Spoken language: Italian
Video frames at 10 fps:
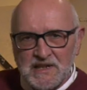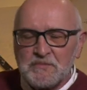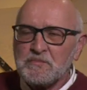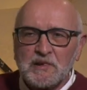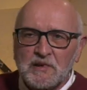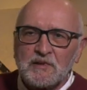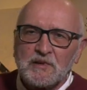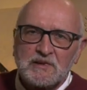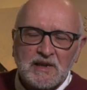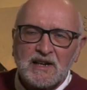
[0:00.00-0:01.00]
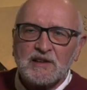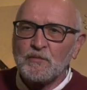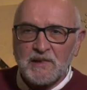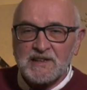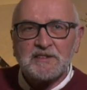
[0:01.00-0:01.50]
esempio la
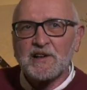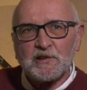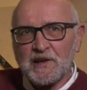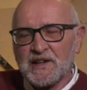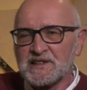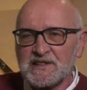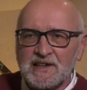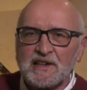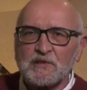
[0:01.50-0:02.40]
cooperativa Coesa, che è